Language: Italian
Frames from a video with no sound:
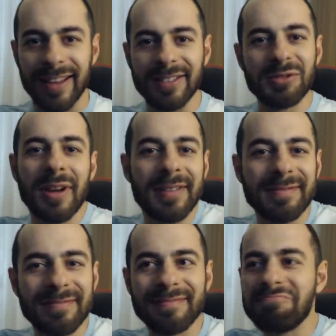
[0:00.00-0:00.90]
Eh,
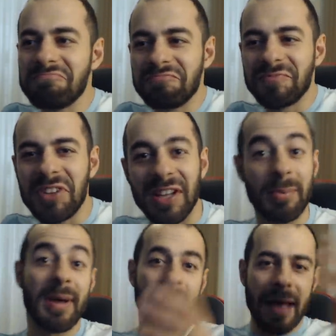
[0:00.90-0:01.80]
cioè,
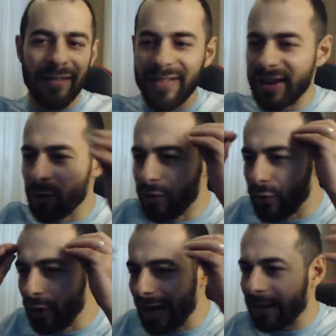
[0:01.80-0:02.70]
poi vabbè, è vero, è un
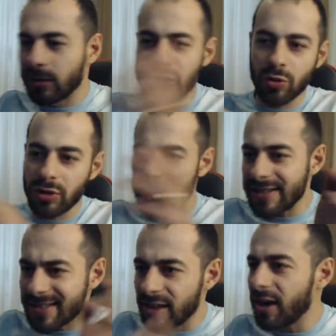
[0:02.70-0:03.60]
Fallout, è tutta una
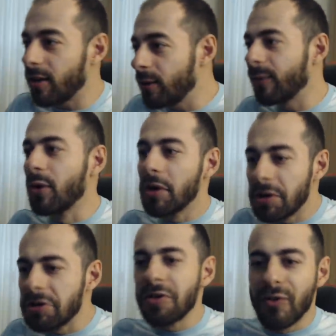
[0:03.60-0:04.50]
storia... Oh,
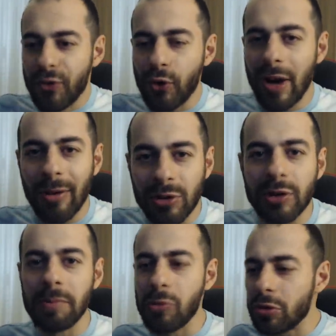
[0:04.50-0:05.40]
Fallout
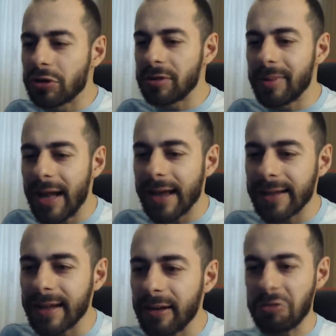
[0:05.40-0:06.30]

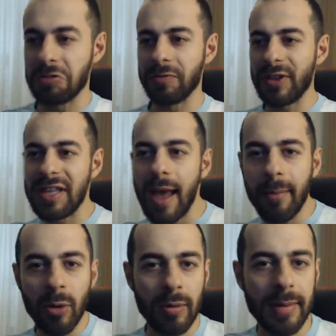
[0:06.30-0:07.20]
multiplayer, oh,
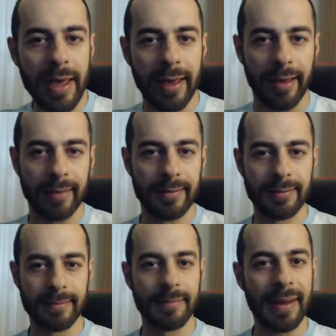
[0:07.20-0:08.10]
vediamo com'è.
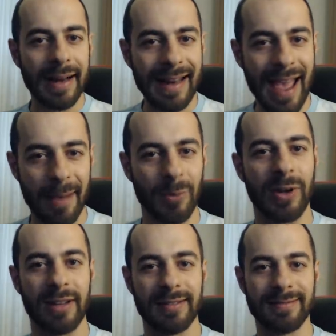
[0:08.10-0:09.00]
Parliamone.